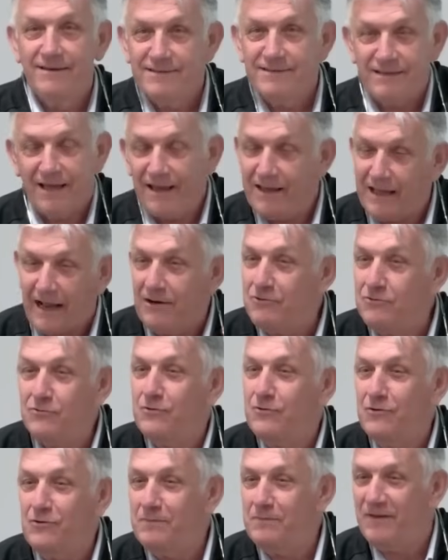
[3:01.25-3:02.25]
sans,
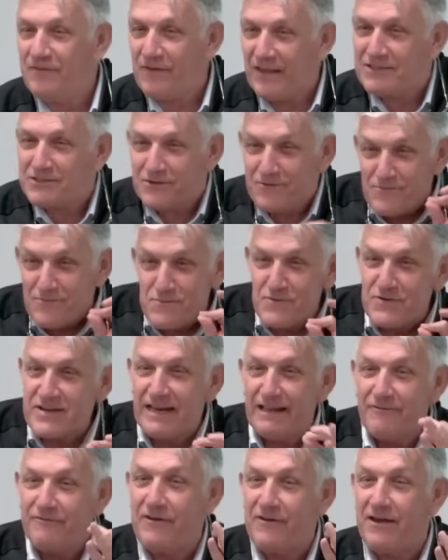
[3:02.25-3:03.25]
calcul, mais est-ce que vous
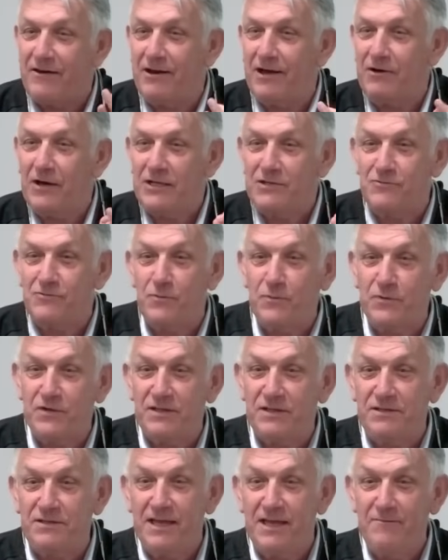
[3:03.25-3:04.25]
pourriez la faire, Est-ce que vous
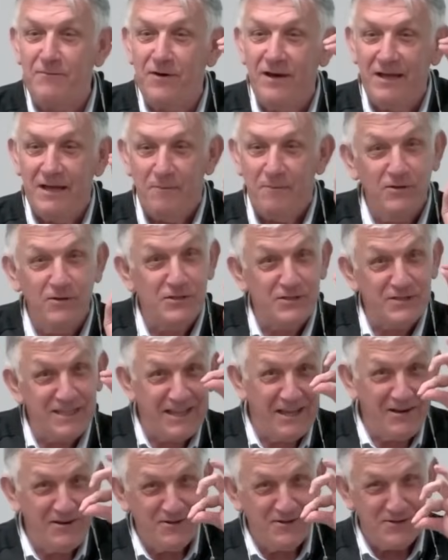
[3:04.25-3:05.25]
pourriez... Tiens, moi, je
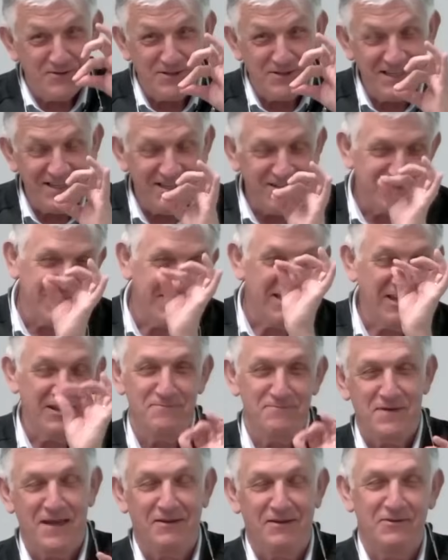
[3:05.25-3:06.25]
sais qu'il y, a eu, y a
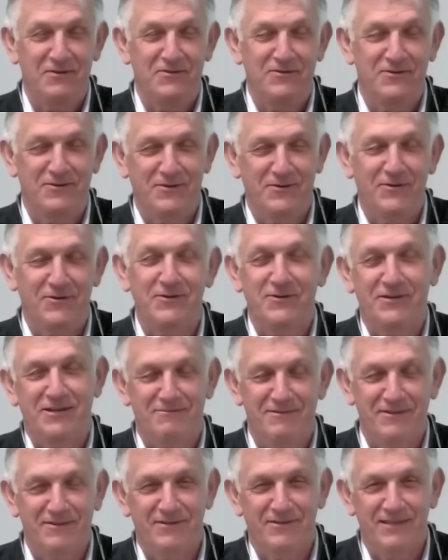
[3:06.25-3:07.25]
une période de creux
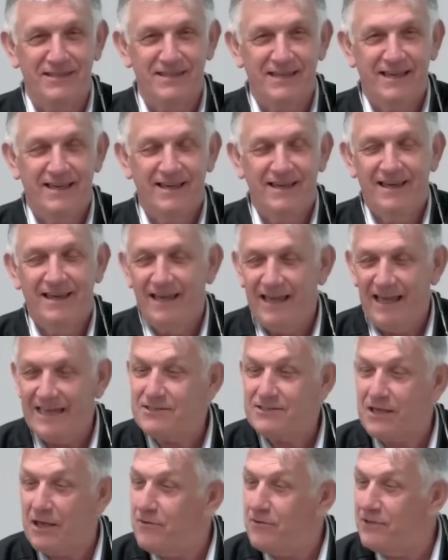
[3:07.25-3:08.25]
dans ma vie.
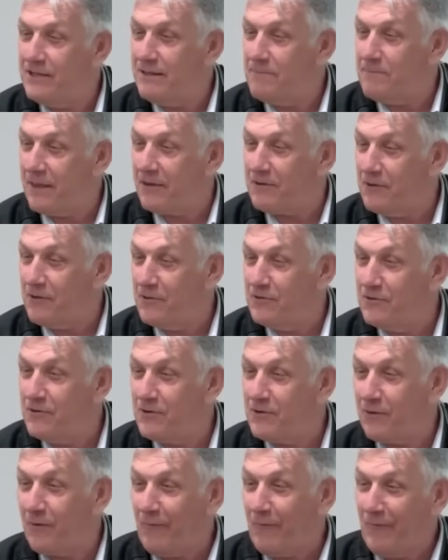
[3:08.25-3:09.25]
Est-ce qu'il y a eu des périodes de
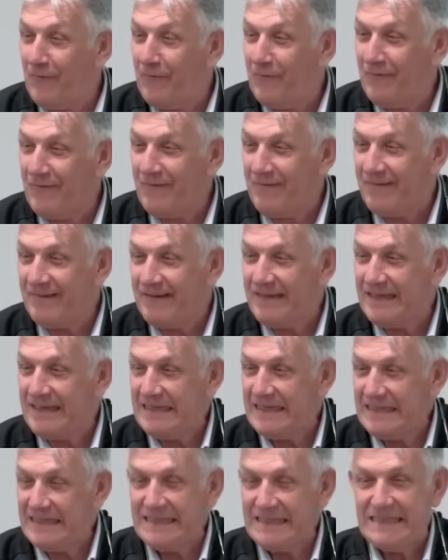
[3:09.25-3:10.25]
creux de...
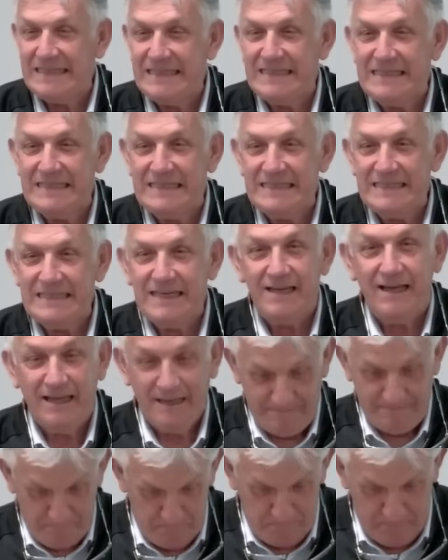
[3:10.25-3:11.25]

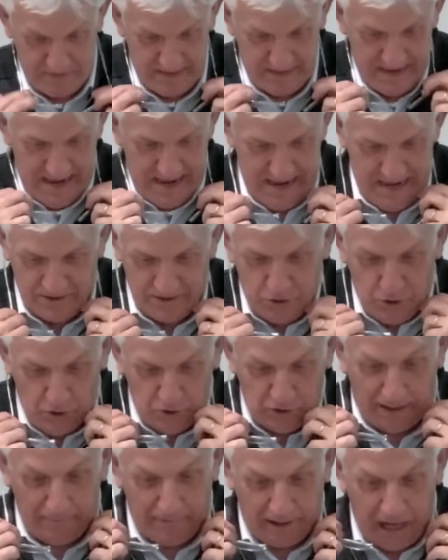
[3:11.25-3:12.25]
Hein?
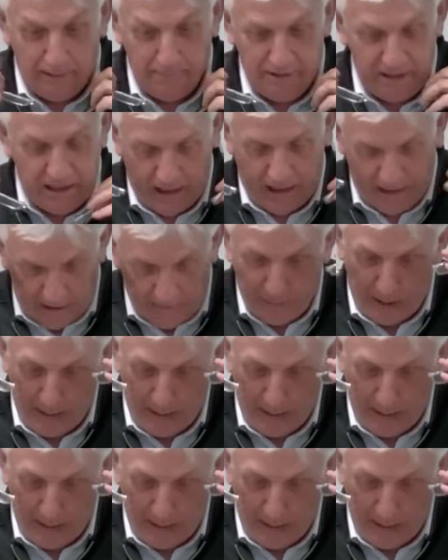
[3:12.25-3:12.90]
Donc Abraham, il a,